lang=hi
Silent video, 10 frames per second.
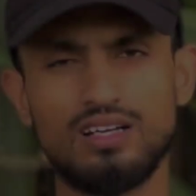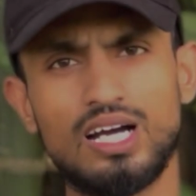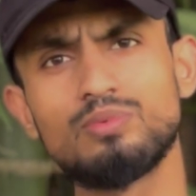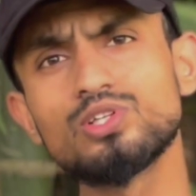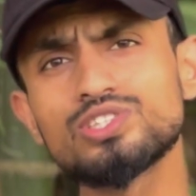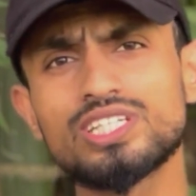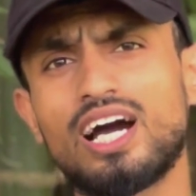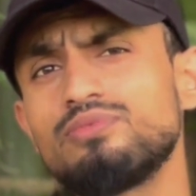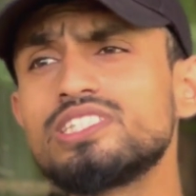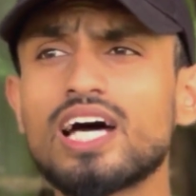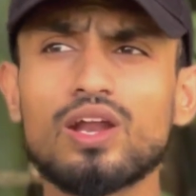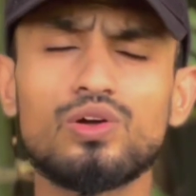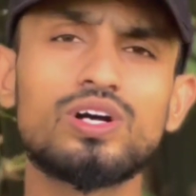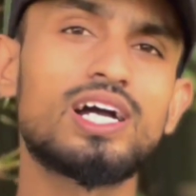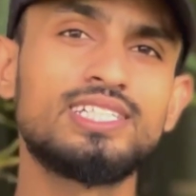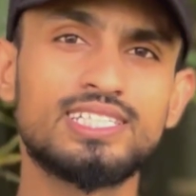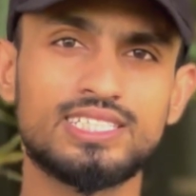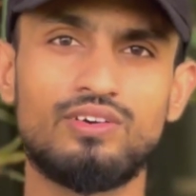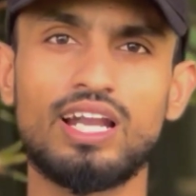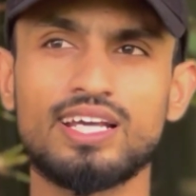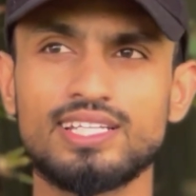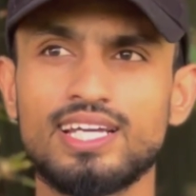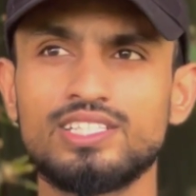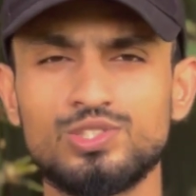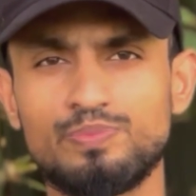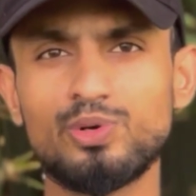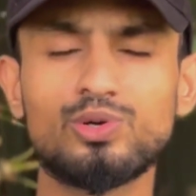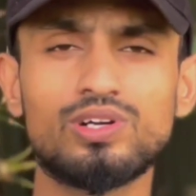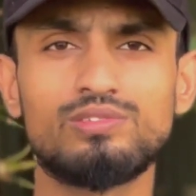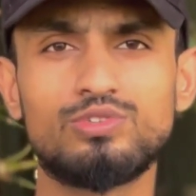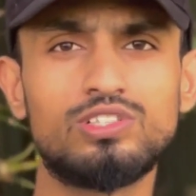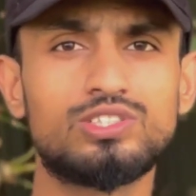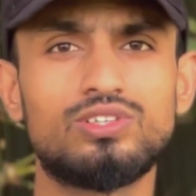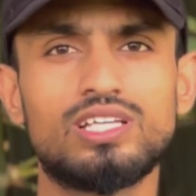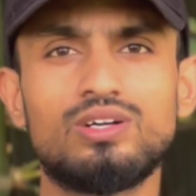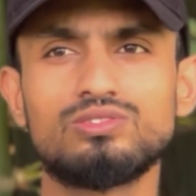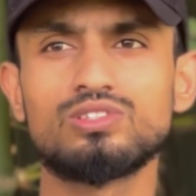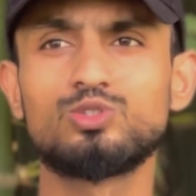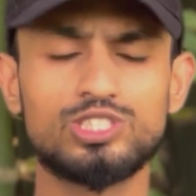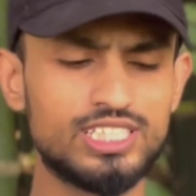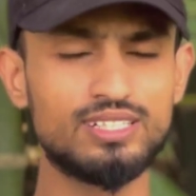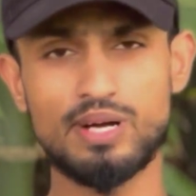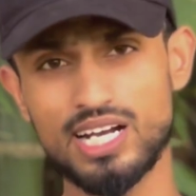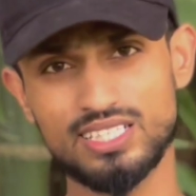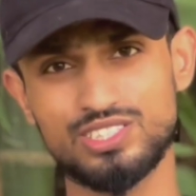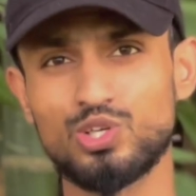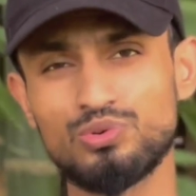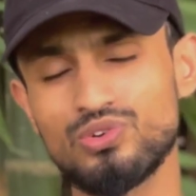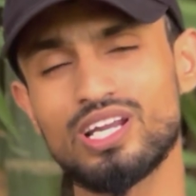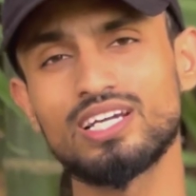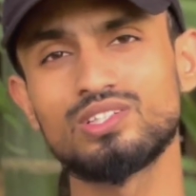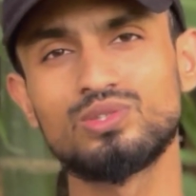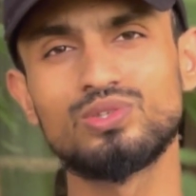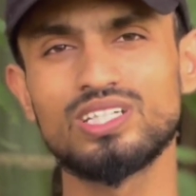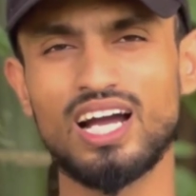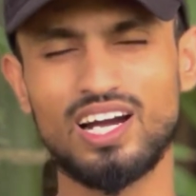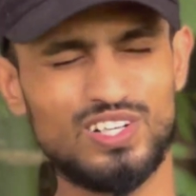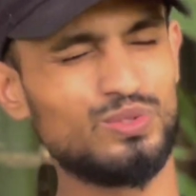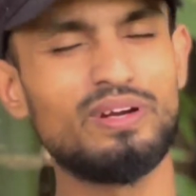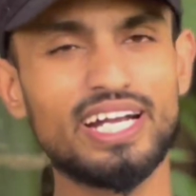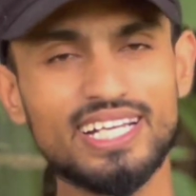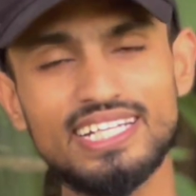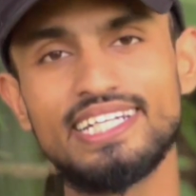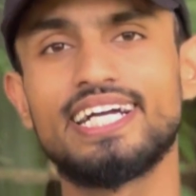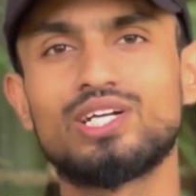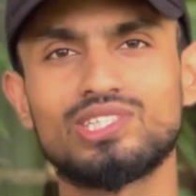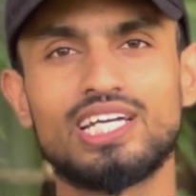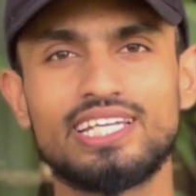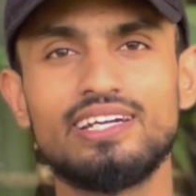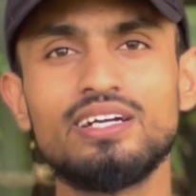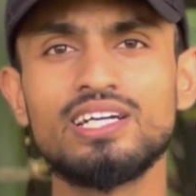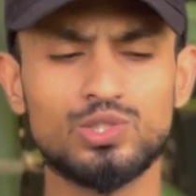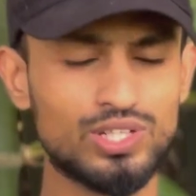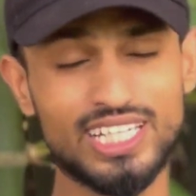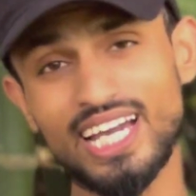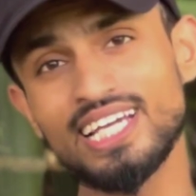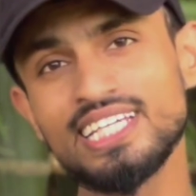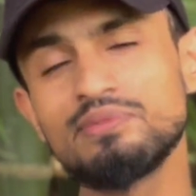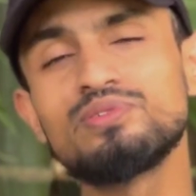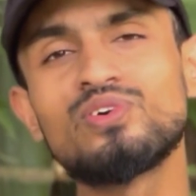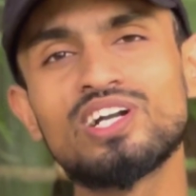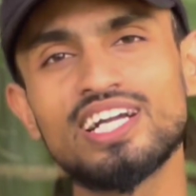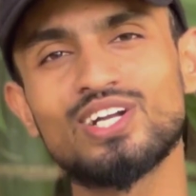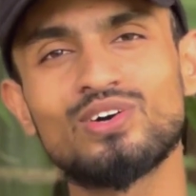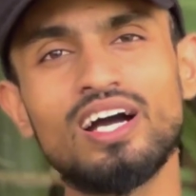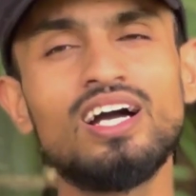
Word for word: अब दोस्त काफ़ी सारे लोगों का ये सवाल रहता है कि जो पोको के फ़ोन्स होते हैं वो कुछ दिन बाद सॉफ्टवेयर के थ्रू या ऑटोमेटिक ही डेड हो जाते हैं तो क्या ये भी फ़ोन डेड होगा